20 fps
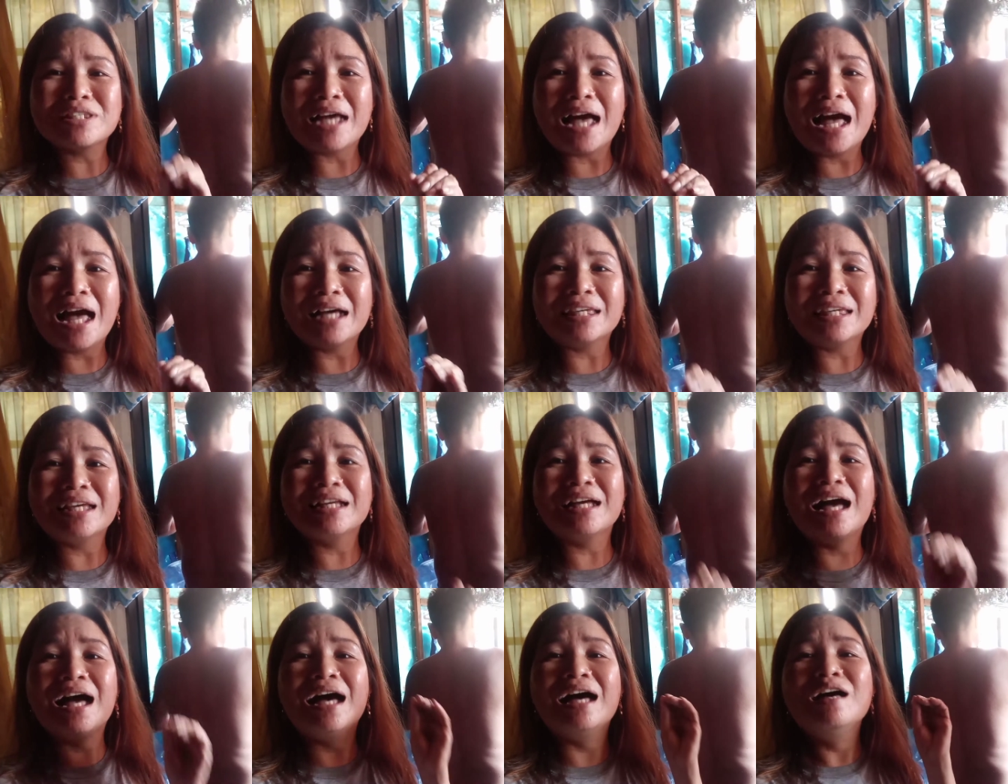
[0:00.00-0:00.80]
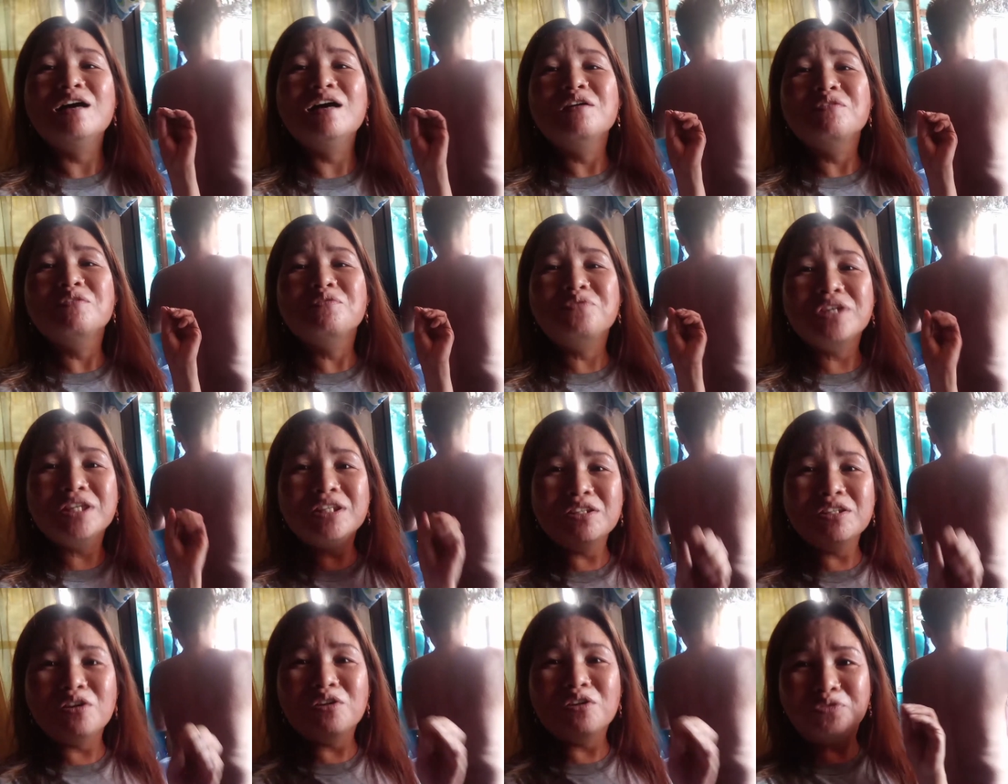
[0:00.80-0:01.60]
sa aking uh,
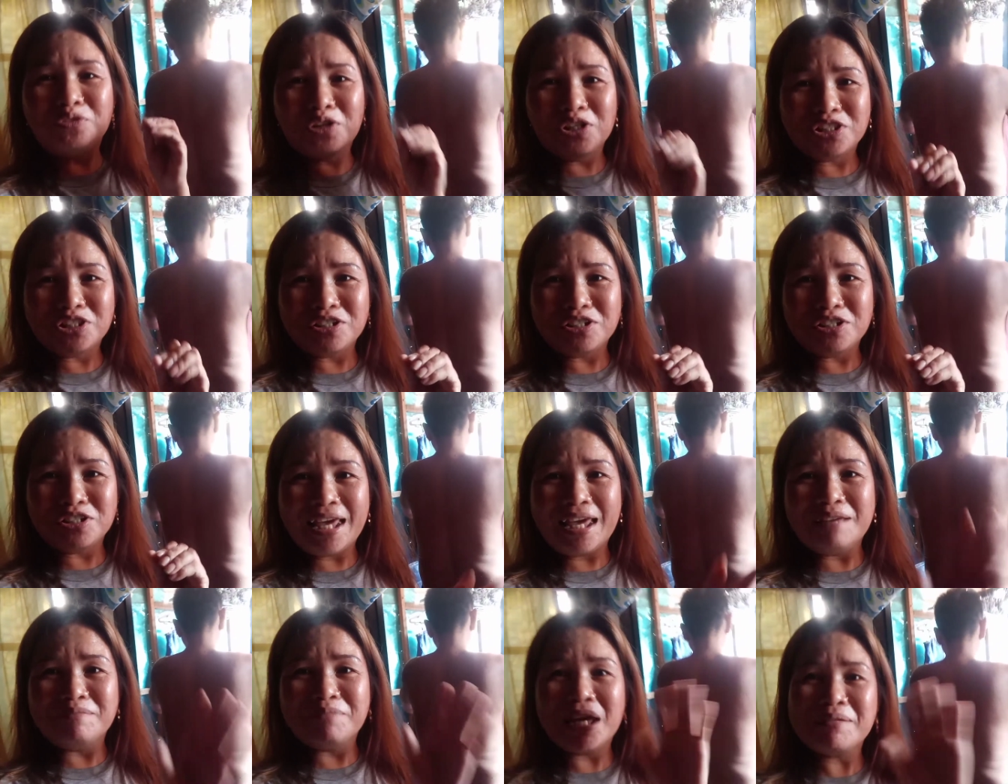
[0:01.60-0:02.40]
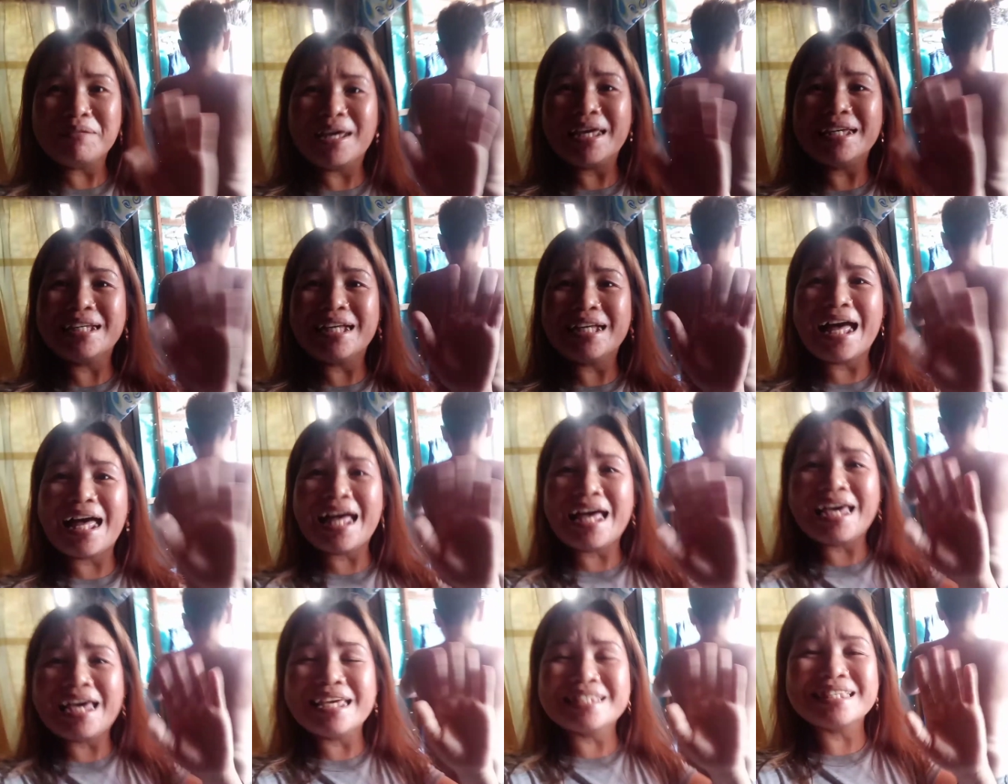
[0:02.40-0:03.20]
video for today. Bye-bye
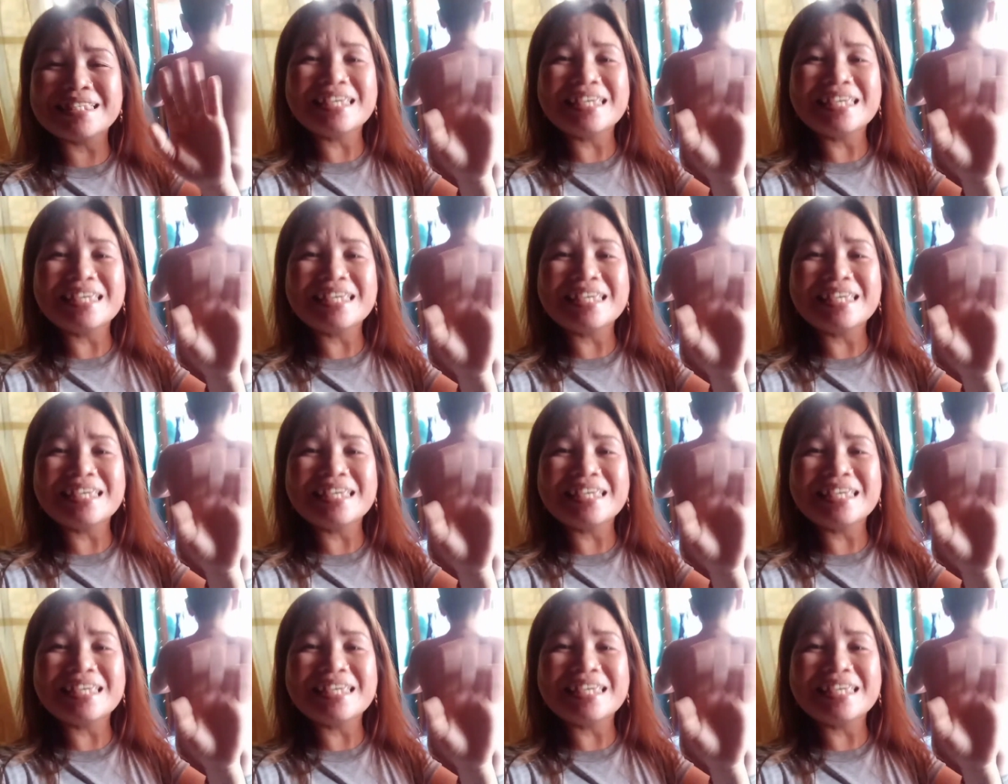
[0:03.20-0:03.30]
guys.